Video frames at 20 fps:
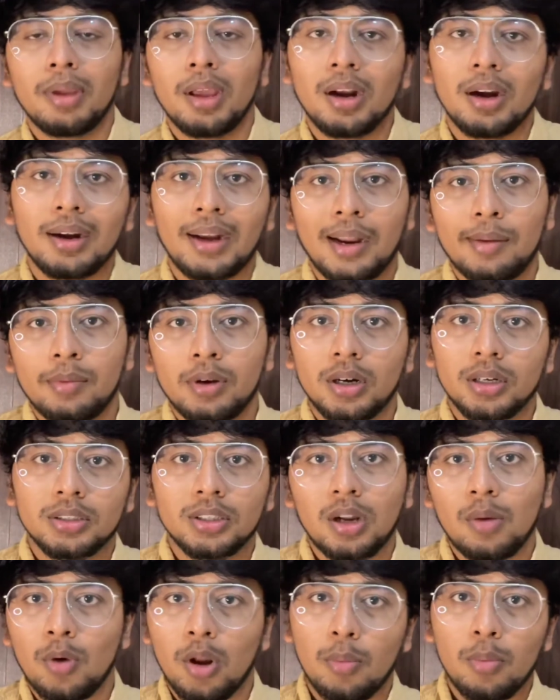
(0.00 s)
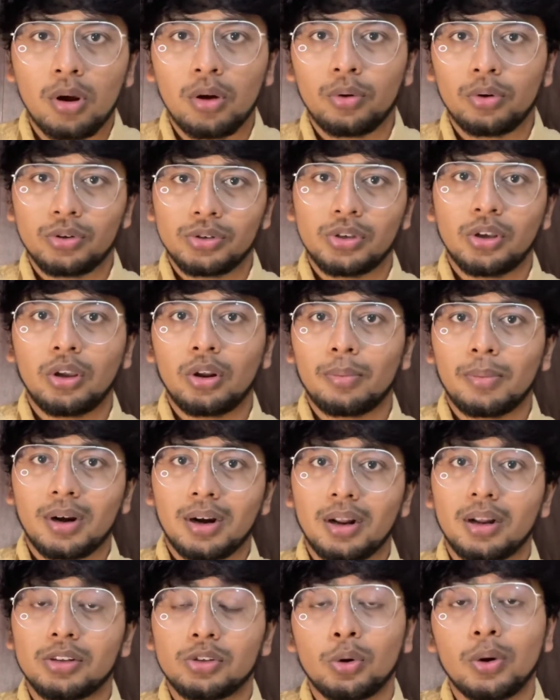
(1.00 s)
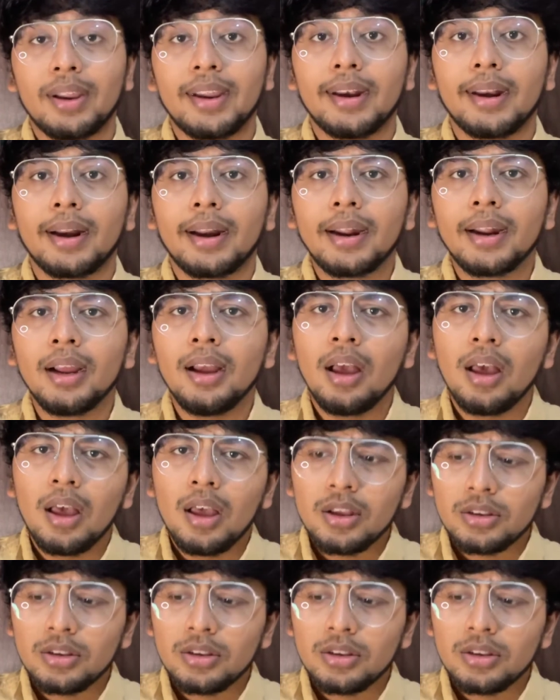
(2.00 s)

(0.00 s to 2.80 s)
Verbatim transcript: கம்மியான டைம் நடத்துக்க முடியுமோ அவ்வளோ சீக்கிரமாக நான் சொல்லிக்கிட்டுறேன்